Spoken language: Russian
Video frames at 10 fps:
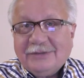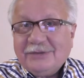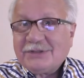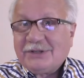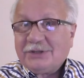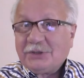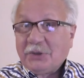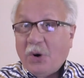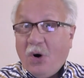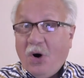Вы
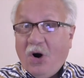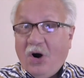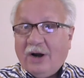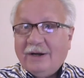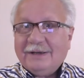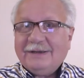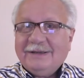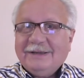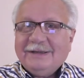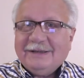скажете, о,
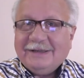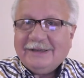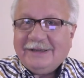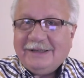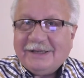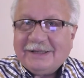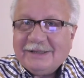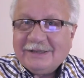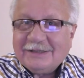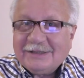я
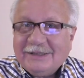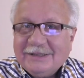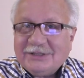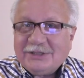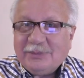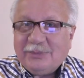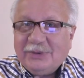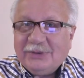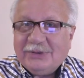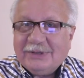
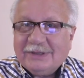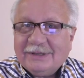чемпион.